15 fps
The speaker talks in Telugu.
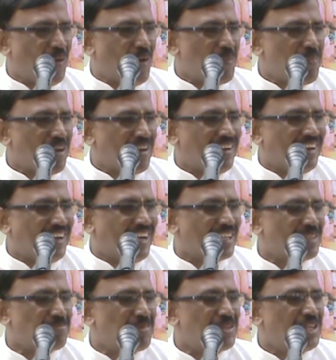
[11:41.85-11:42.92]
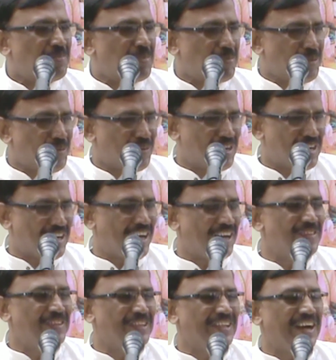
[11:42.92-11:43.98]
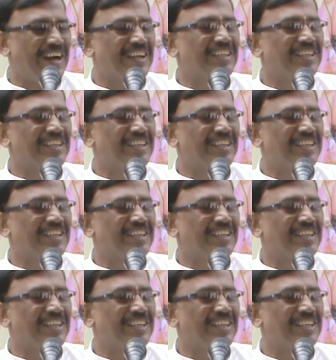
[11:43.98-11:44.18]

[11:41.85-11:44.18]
లోపల ఆత్మదీపం యొక్క కాంతిని